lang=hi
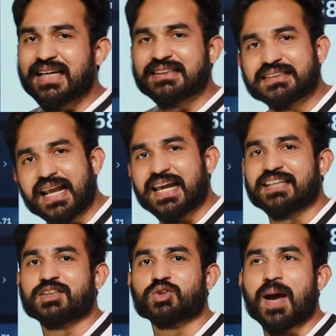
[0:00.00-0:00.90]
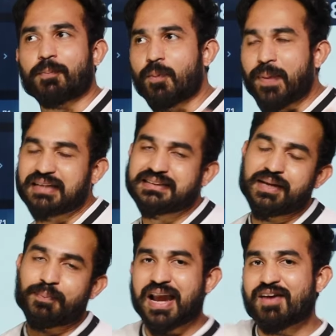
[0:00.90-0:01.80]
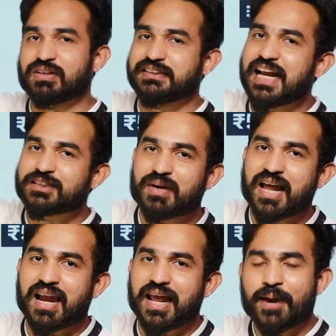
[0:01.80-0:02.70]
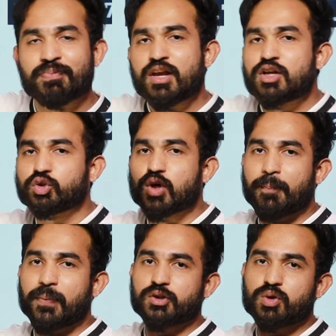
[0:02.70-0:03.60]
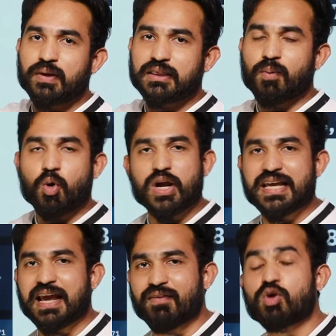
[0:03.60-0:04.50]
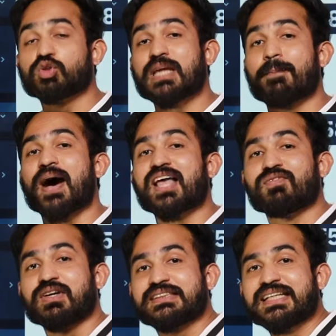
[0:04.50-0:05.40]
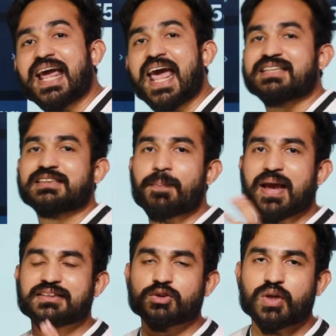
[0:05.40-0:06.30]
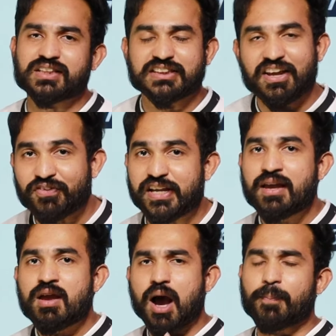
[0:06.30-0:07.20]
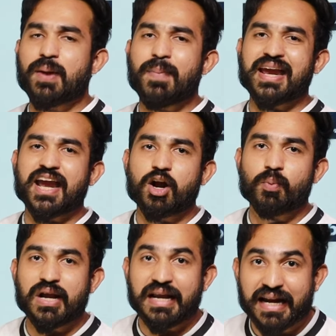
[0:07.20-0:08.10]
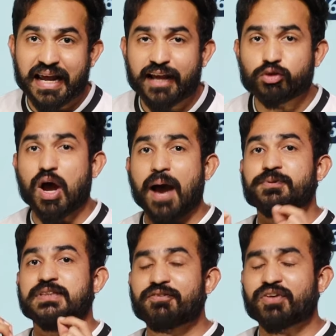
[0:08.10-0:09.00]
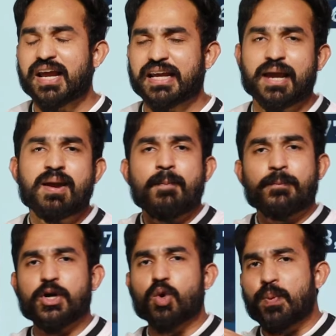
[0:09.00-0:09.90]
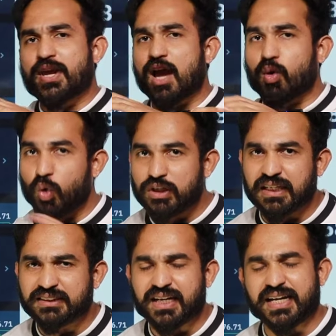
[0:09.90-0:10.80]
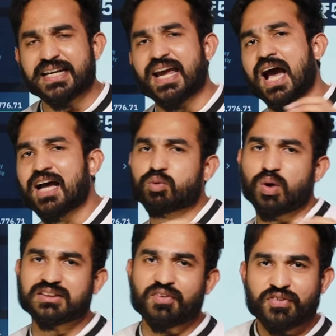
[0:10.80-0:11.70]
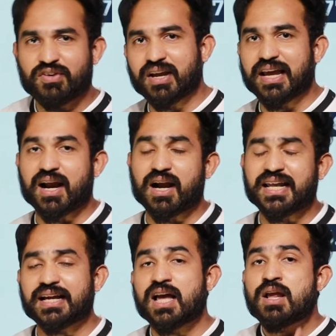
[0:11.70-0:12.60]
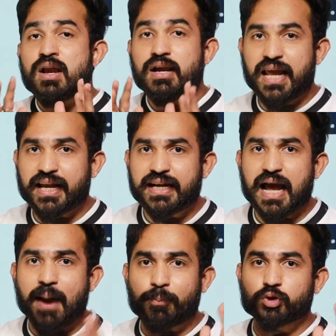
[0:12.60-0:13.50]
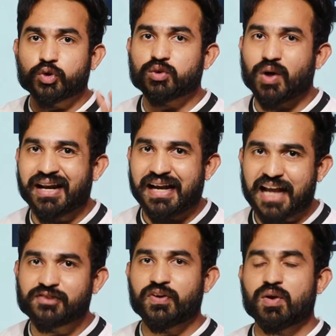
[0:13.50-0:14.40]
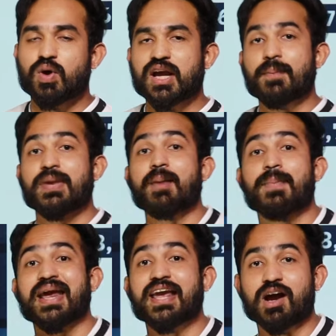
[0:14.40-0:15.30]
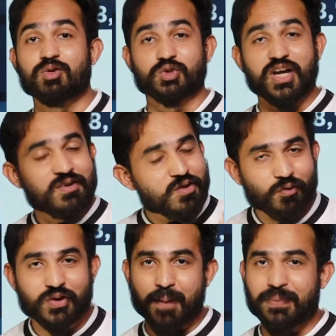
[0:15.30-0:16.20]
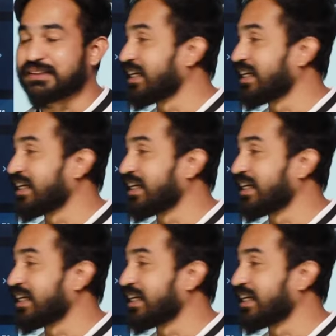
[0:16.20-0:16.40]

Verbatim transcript: से इस तरीके से जो आपको पैसे पहले वजीर एक्स में डालने हैं जो आपका जो मतलब होल्डिंग है वो उसके बाद वजीर एक्स से पैसे जो है सेफली अपने बैंक अकाउंट में लेने हैं तो आप सेफ रहेंगे पी का कोई झंझट नहीं है हाँ थोड़ा सा फी वगैरह कटेगा लेकिन आपको जो है थोड़ा रिलैक्स फील होगा कि मेरा बैंक अकाउंट जो है वो यहाँ पे